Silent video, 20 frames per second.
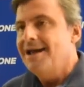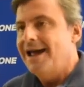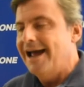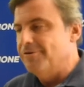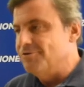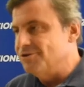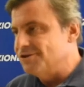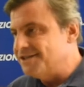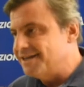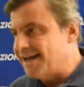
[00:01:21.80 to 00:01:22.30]
È
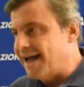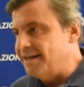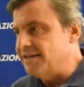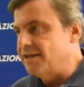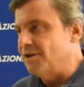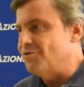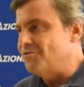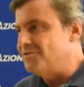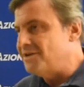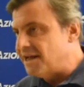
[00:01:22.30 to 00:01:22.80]
uno
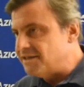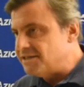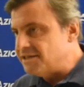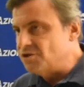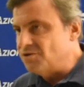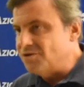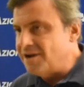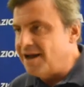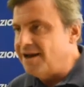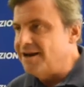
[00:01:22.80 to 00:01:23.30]
scandalo
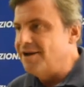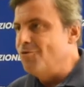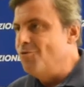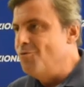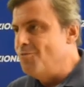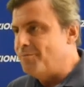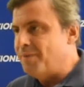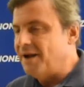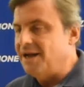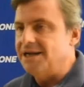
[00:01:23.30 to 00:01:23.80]
nazionale,
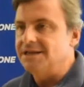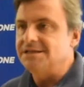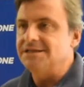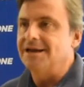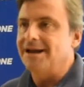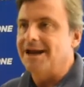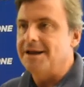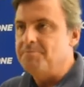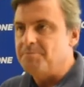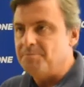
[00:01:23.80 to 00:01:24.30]
un
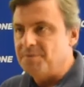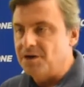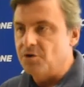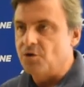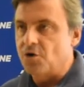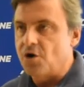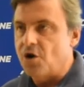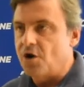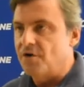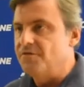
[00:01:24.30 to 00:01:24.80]
paese che in
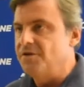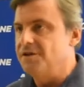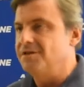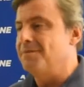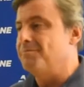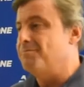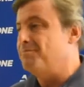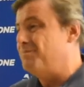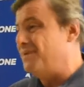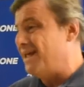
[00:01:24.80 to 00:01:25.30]
pieno
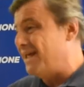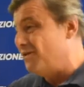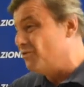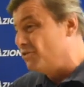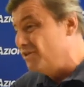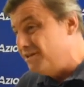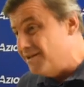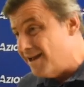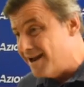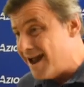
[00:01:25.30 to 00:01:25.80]
Covid, pieno
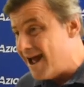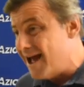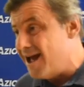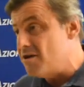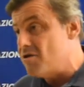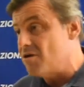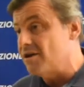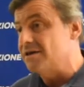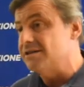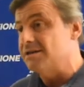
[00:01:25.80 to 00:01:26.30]
di
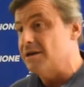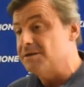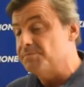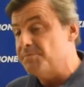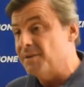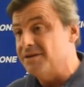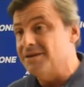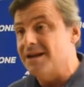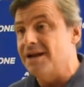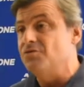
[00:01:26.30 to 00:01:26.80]
denaro che sta
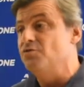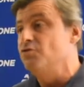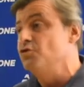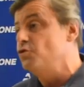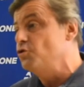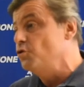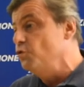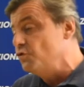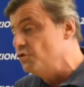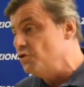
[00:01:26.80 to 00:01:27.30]
spendendo
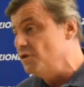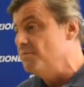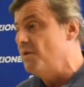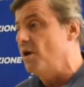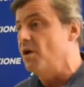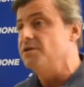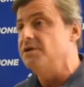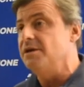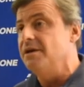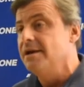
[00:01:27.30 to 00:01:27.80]
in tutti i
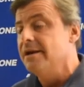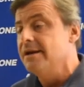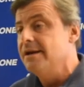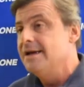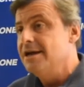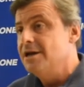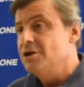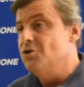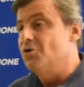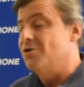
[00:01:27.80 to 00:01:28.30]
modi,
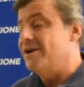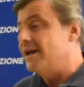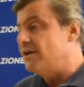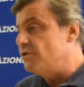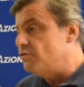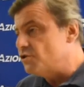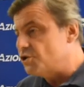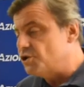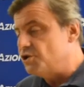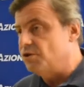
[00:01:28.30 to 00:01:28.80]
non è
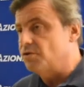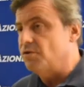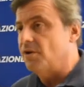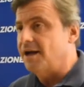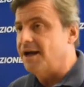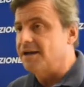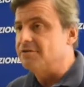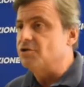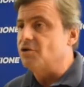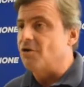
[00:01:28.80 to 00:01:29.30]
riuscito
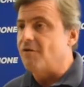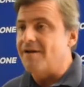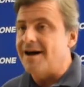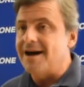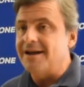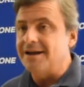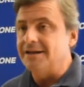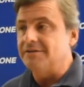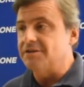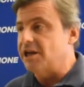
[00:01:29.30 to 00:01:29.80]
a
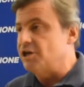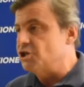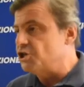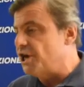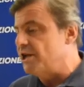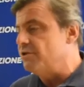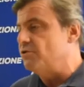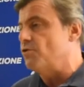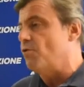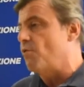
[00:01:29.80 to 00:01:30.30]
trovare
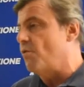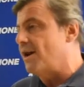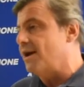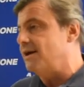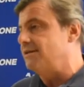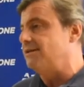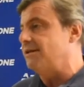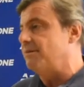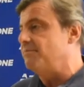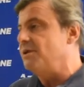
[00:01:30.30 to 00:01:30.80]

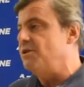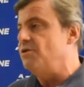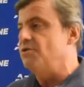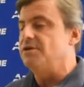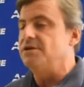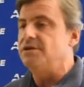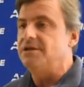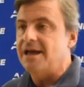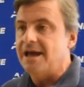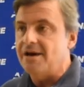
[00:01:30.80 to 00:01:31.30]
340
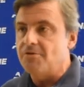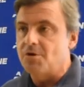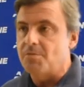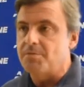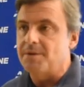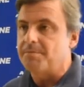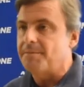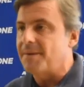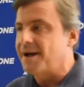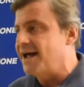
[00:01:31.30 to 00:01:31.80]
milioni di euro
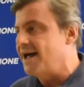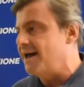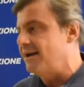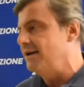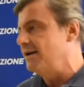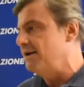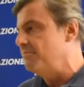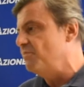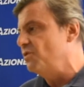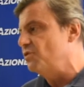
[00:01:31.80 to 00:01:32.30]
per
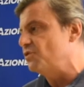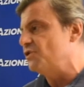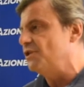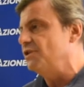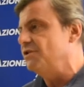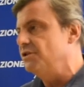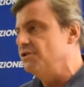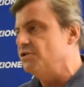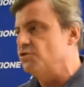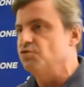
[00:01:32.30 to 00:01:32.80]
pagare le borse
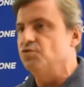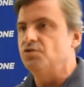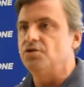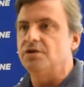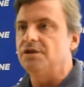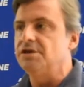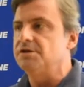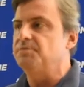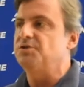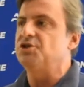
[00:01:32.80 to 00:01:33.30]
di studio
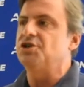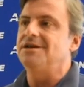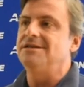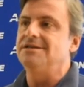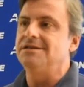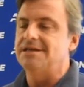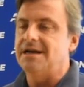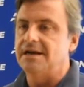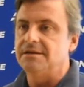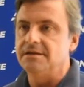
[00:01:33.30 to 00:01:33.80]
degli
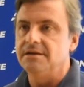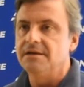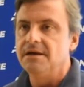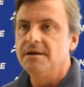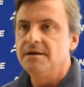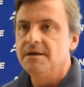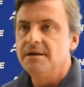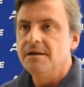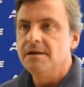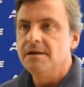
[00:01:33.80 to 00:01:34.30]
specializzati